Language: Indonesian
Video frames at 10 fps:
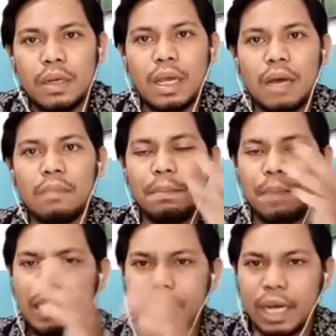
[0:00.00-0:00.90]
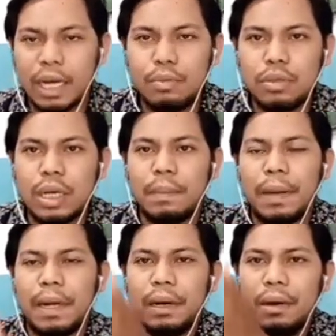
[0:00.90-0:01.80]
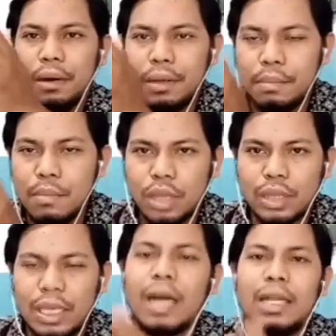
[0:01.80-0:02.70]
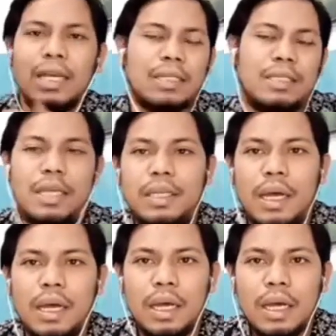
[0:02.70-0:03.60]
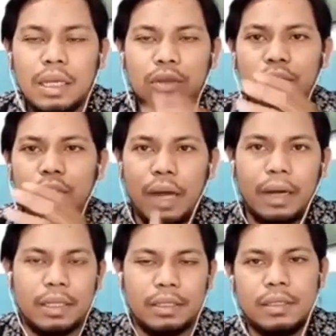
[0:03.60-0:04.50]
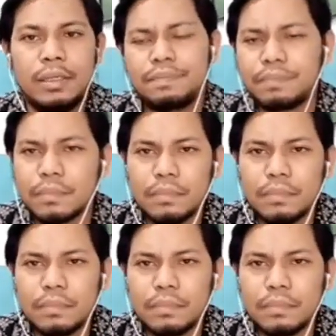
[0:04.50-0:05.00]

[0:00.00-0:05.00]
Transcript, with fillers: Dia mempercayakan ibunya kepada murid yang dikasihinya, yaitu Yohanes.